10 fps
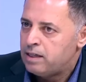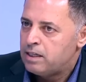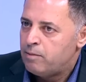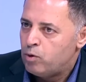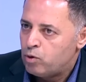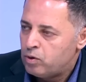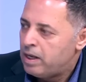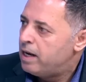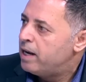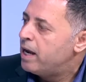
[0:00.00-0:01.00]
حساب الأردن
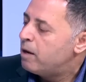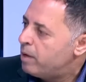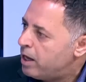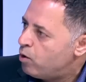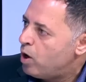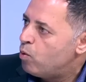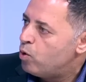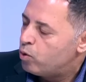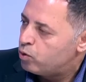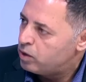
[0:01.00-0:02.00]
هل نقبل أن نحول
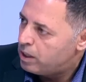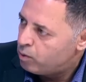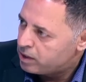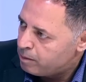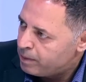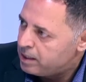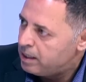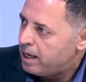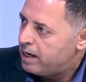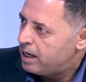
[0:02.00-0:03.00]
الأردن إلى وطن
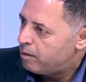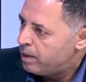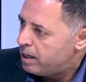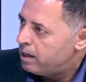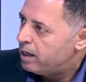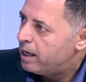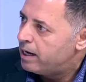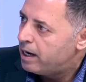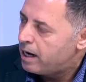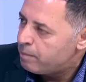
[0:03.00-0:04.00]
بديل هل نقبل أن
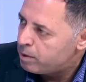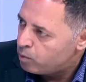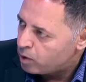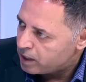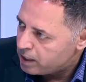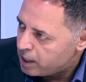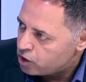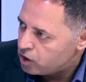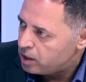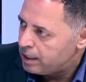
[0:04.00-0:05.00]
العبث في ورقة
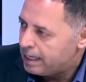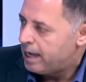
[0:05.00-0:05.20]
اللاجئين إلى